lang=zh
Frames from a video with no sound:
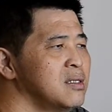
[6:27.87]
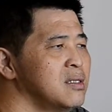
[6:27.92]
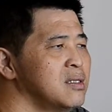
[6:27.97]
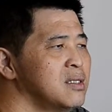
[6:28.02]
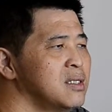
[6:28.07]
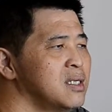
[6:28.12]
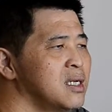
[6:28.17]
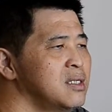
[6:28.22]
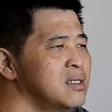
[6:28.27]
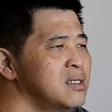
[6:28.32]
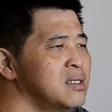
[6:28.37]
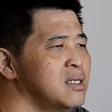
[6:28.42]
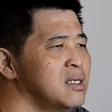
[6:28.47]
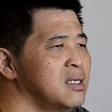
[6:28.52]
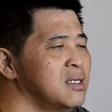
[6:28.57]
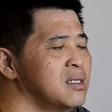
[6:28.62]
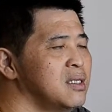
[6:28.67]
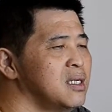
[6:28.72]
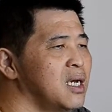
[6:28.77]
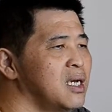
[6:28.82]
前
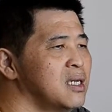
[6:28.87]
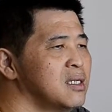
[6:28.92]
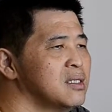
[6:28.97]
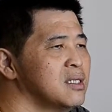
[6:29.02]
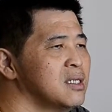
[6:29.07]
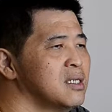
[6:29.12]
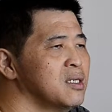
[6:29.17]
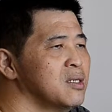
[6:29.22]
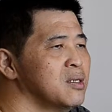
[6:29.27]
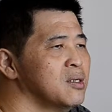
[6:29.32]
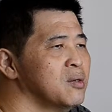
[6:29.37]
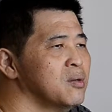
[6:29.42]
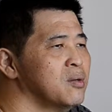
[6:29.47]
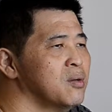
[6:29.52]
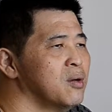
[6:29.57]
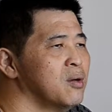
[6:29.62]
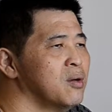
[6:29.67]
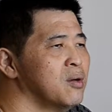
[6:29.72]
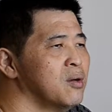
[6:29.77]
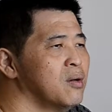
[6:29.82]
几天是
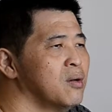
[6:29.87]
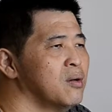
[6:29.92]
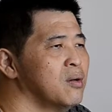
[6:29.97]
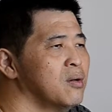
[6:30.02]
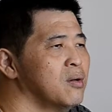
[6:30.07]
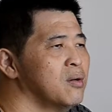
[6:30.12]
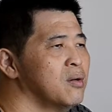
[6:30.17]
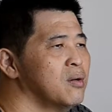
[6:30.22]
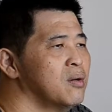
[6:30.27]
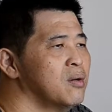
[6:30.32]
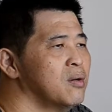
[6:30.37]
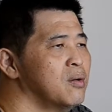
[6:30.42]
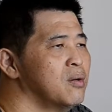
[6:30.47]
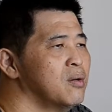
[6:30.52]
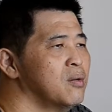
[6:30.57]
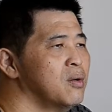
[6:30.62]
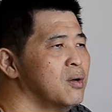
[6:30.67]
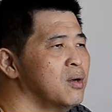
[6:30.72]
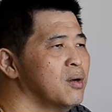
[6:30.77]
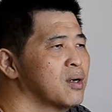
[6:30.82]
我
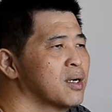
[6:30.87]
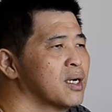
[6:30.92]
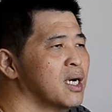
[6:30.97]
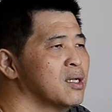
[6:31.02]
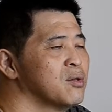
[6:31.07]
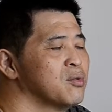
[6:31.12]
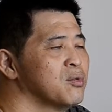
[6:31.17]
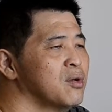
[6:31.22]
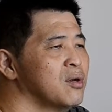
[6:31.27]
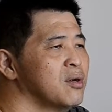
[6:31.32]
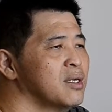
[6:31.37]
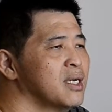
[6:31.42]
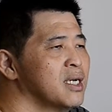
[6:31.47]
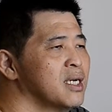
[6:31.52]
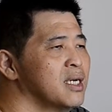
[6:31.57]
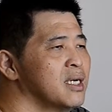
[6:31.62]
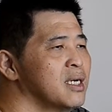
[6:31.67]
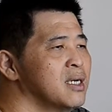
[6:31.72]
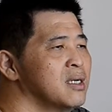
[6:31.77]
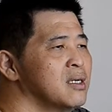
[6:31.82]
我有看到一
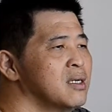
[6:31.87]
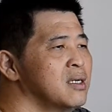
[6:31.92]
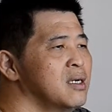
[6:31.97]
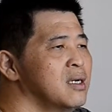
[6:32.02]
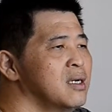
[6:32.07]
个。